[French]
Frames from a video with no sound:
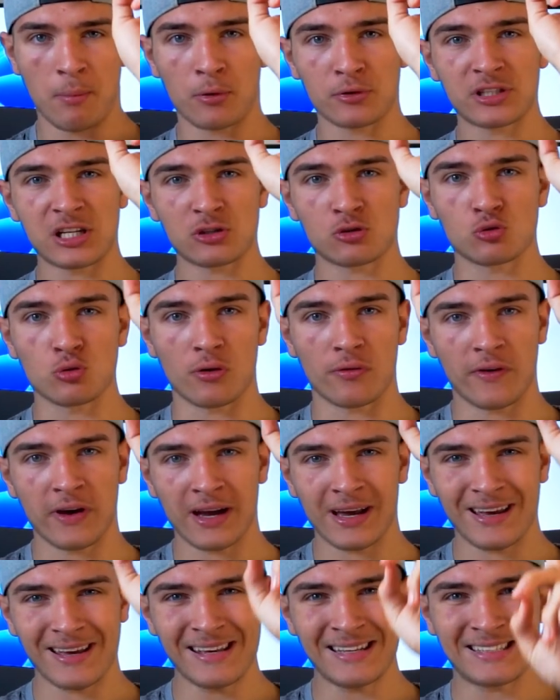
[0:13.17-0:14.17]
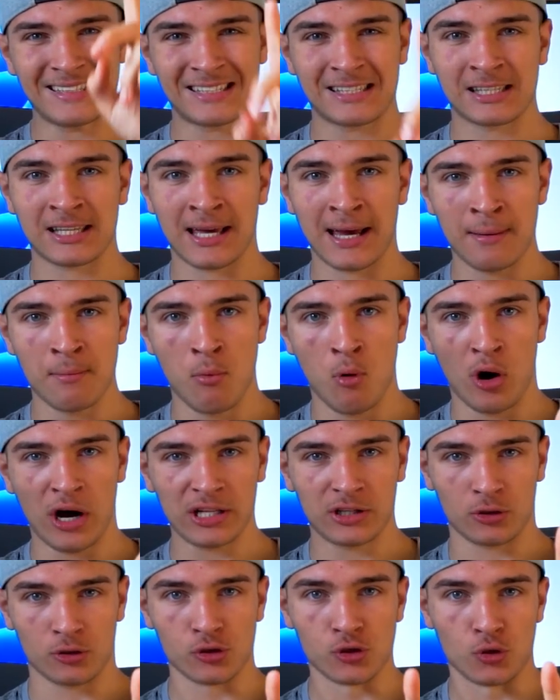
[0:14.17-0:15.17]
pour ça, tu dois faire extrêmement
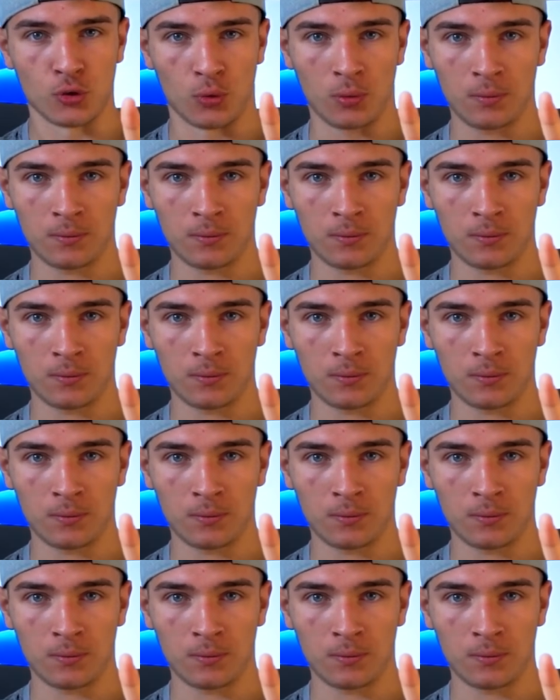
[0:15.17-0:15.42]
attention.